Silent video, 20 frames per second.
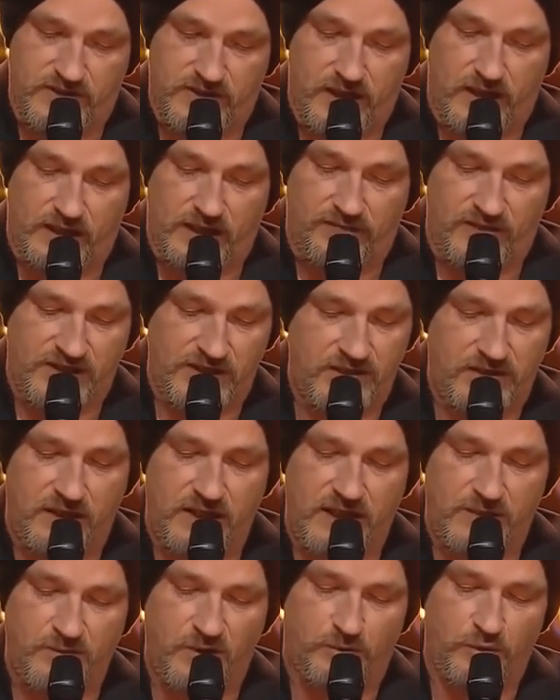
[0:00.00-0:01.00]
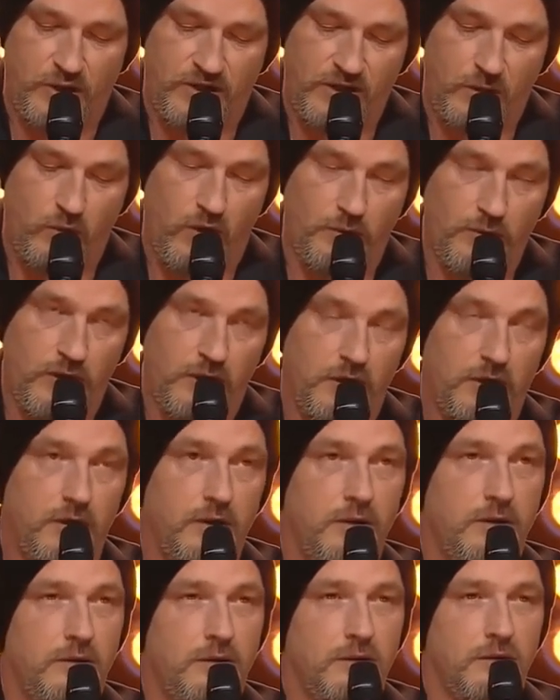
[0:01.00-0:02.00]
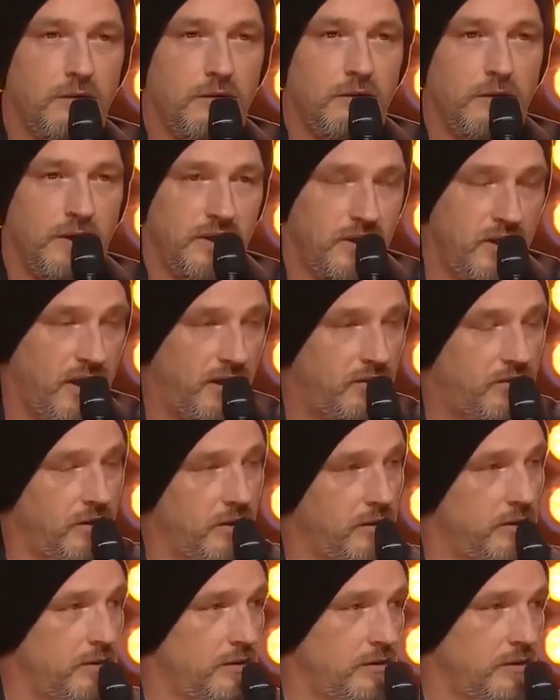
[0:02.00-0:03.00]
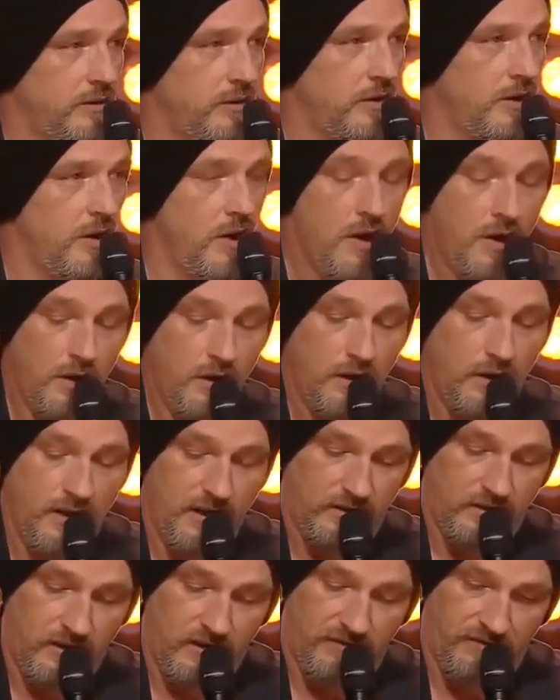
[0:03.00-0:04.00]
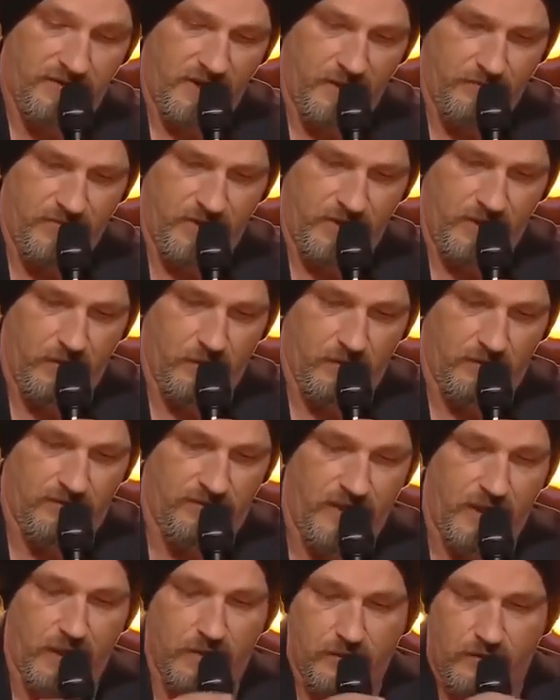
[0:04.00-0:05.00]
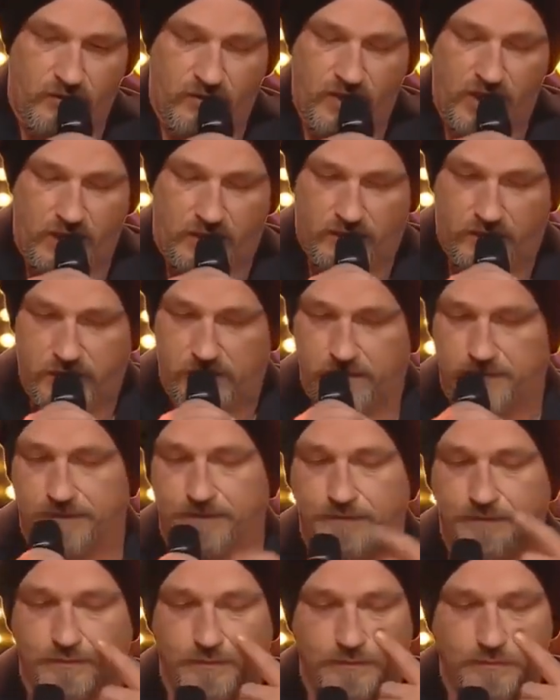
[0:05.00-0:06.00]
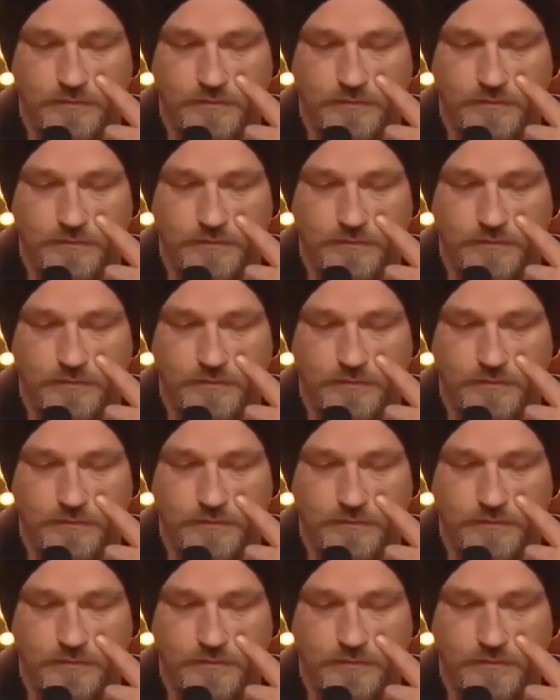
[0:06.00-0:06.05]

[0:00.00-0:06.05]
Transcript: Sie sagte, was ist denn jetzt mit Pretty Woman? Ich nickte, legte die Fernbedienung weg und sagte,